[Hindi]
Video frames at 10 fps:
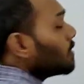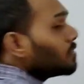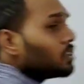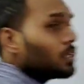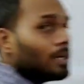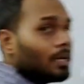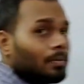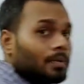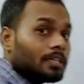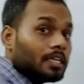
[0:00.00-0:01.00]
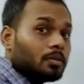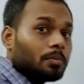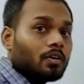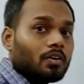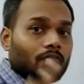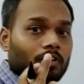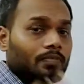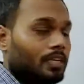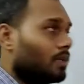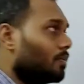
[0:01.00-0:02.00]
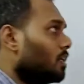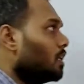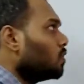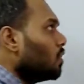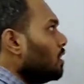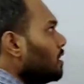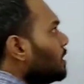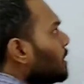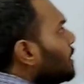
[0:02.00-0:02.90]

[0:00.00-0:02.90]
इक्वेशन के बारे में आपने टेंथ पढ़ा होगा वन वेरिएबल तो लीनियर